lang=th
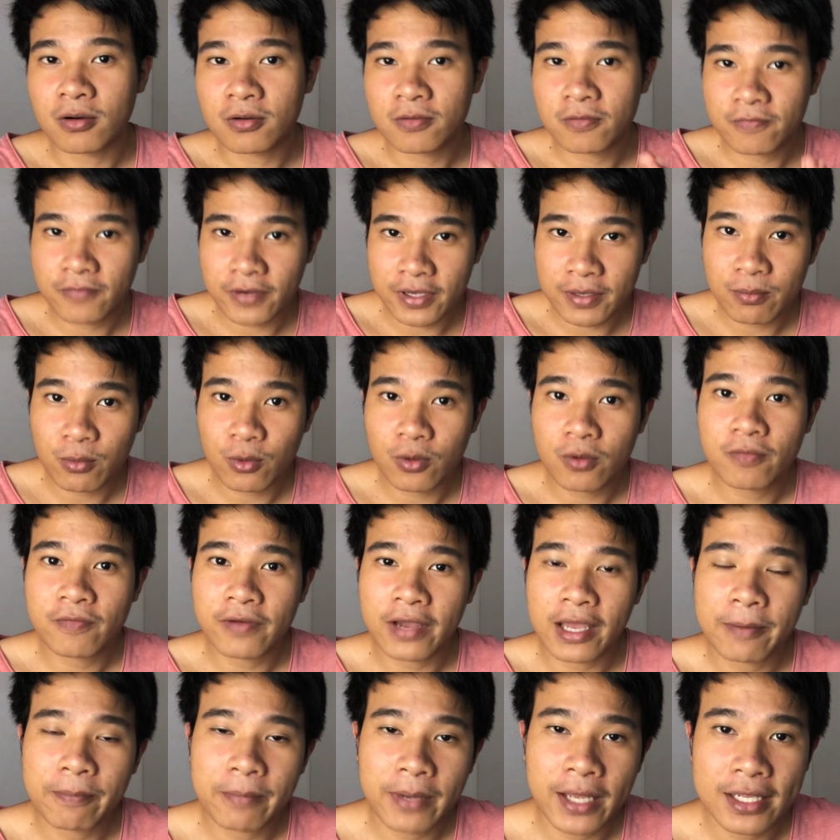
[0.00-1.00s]
Facebook
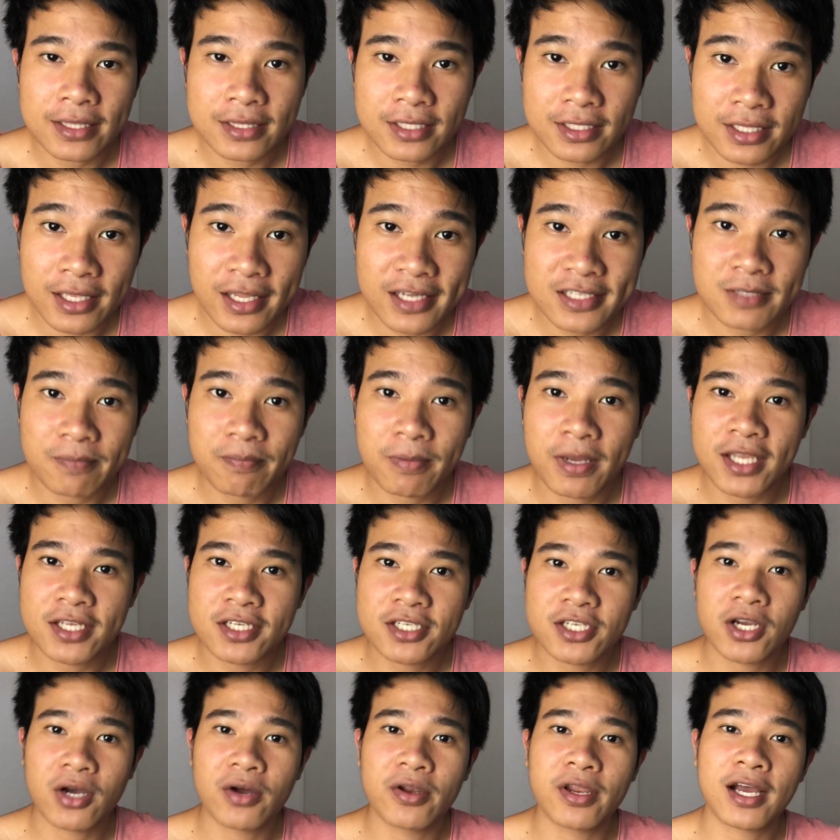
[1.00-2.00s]
Fanpage เต้สเปเชี
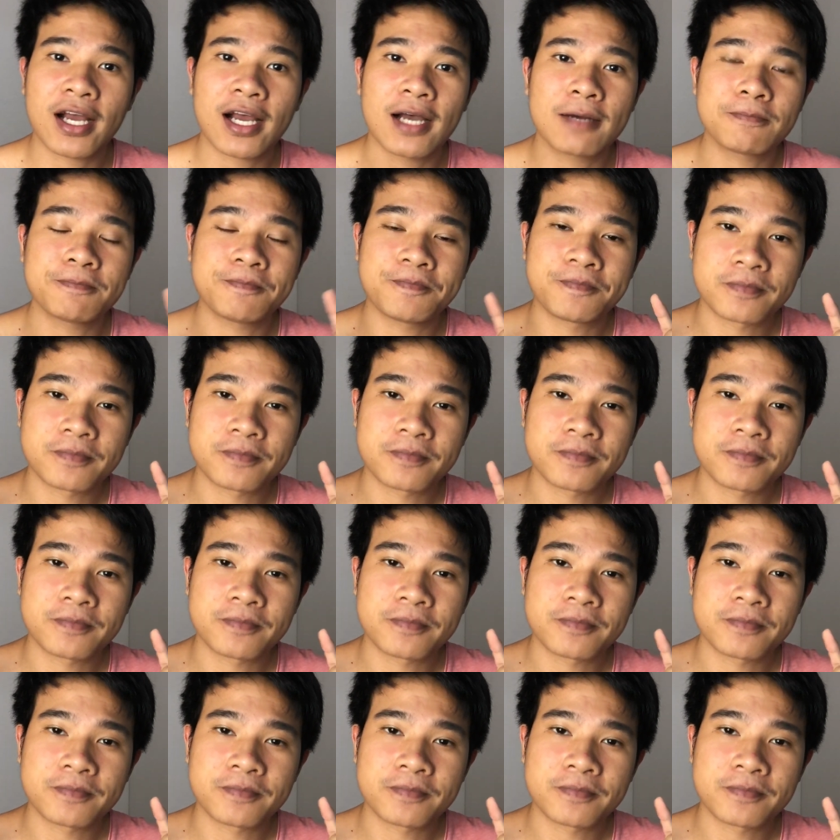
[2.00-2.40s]
ยลนะครับ